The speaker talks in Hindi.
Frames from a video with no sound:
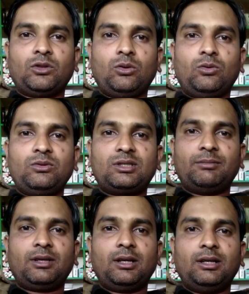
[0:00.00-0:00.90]
तो उन
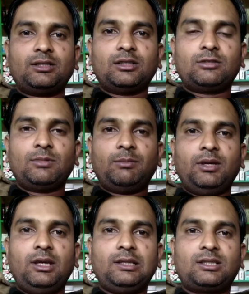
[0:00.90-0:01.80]
सभी कंडीशंस में
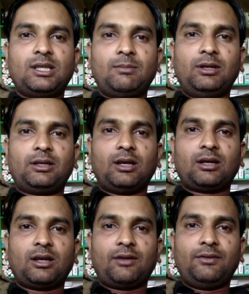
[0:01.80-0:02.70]
भी इस टैबलेट का
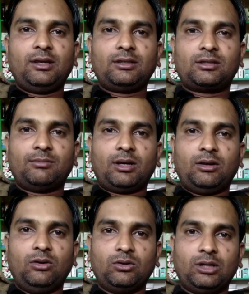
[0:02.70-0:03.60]
काफ़ी इस्तेमाल
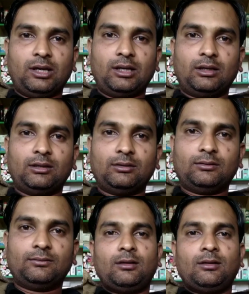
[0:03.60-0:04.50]
होता है
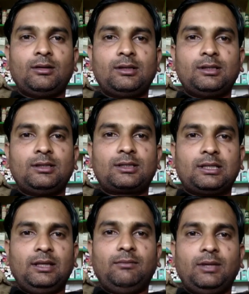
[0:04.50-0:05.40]

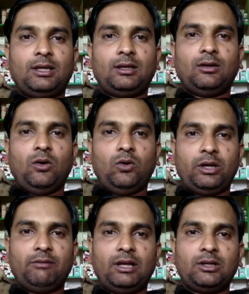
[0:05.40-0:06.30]
स्किन में
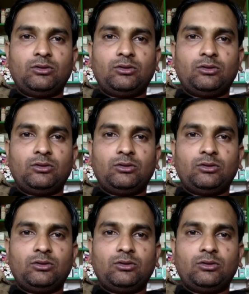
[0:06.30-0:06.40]
होने वाली